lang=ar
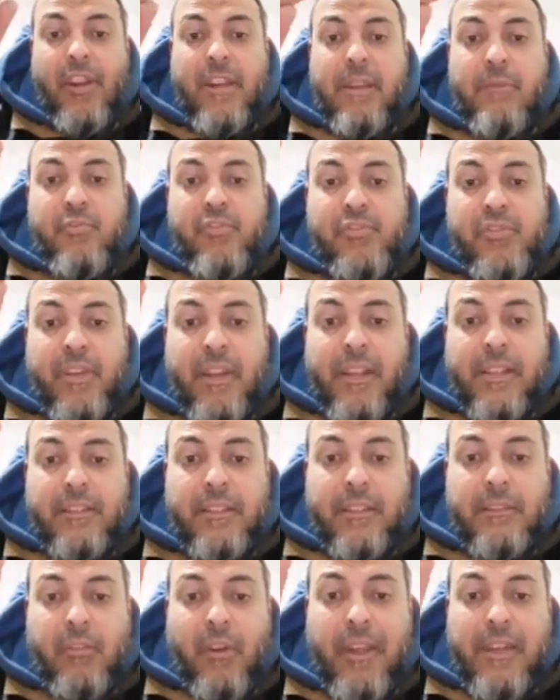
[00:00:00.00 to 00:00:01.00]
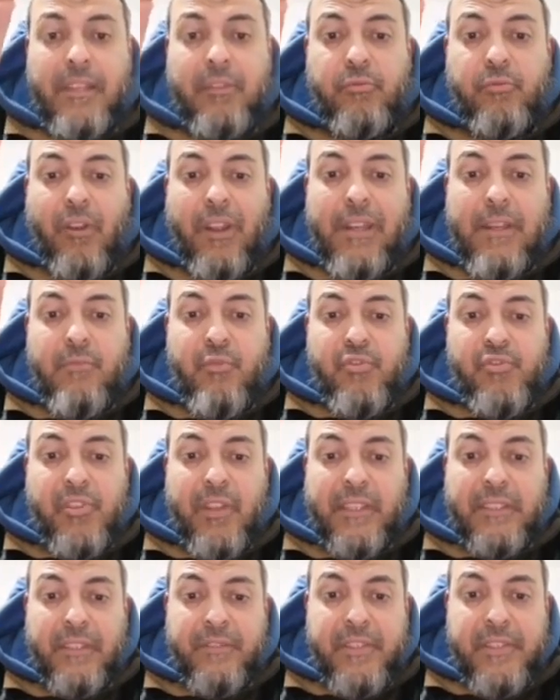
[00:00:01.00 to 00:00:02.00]
تعلمه الصلاة تعلمه
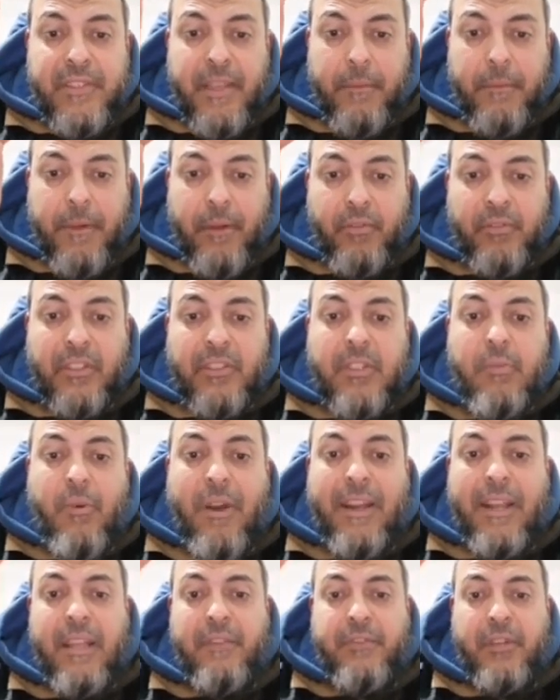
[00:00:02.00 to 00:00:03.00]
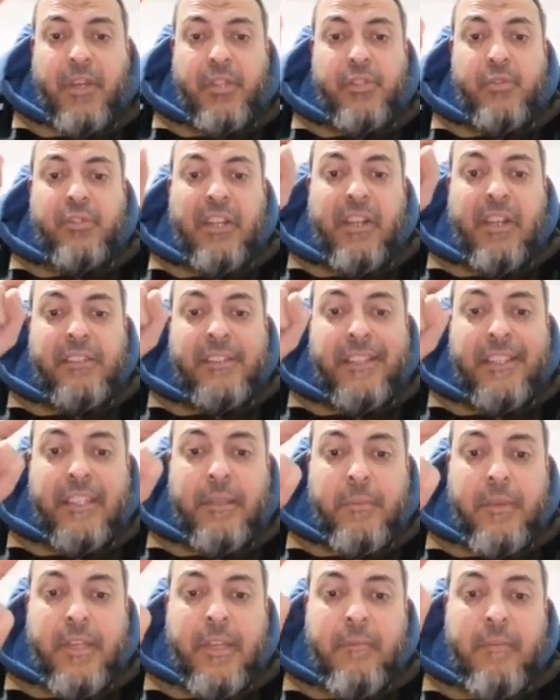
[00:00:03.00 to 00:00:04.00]
الصلاة في سبع وتضربه عليه في عشر وده الخطأ
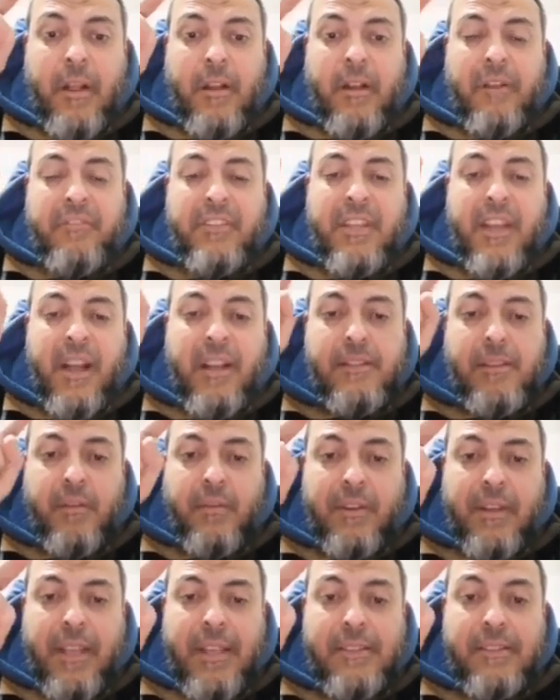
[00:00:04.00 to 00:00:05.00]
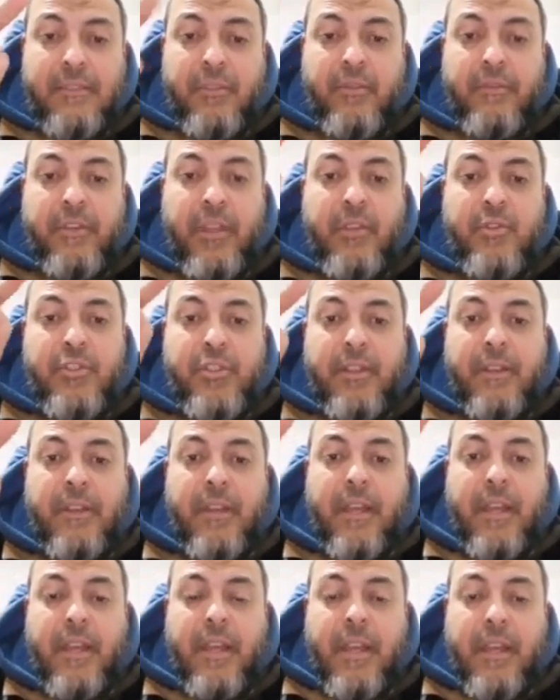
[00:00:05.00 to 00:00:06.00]
الكبير اللي بيقع فيه أكثر الناس فينشئ